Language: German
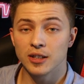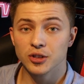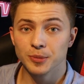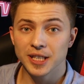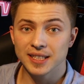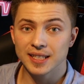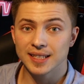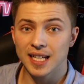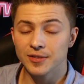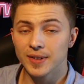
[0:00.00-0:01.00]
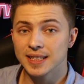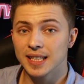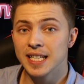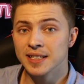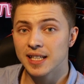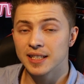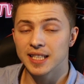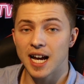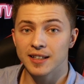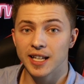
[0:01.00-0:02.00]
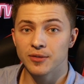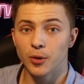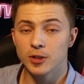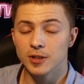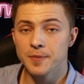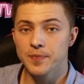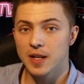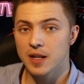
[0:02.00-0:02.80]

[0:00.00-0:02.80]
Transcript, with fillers: zumindest ist das, was Intel hier angehen wollte.